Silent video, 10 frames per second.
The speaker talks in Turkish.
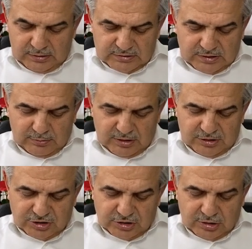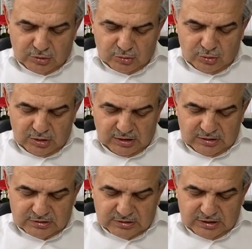Zaman içinde kuyu
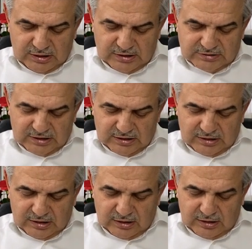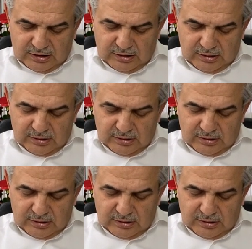ağzı gelen sellerle